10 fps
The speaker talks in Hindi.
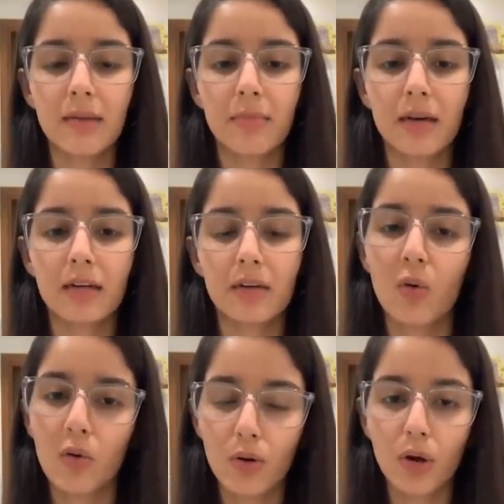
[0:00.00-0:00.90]
बट
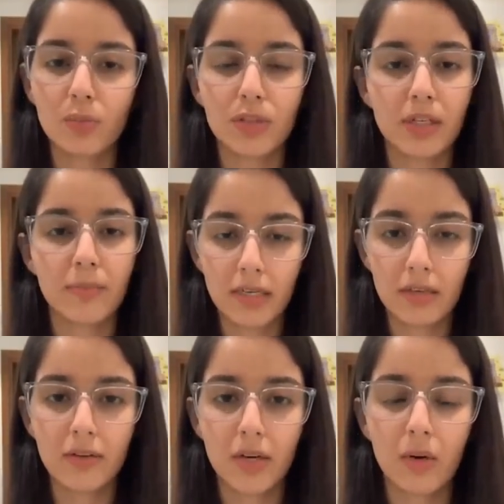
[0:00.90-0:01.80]
ओवरऑल uh, मुझे बेटर
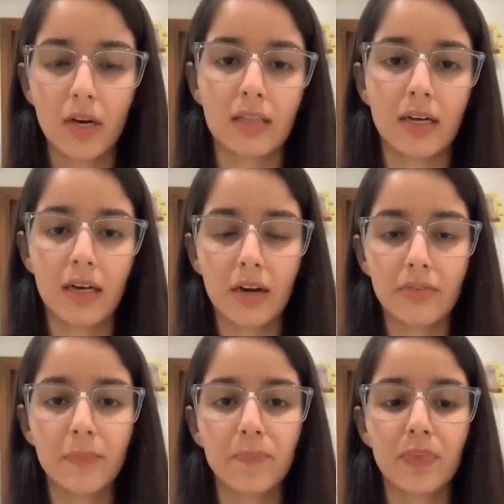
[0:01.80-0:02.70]
फील हो रहा था काफ़ी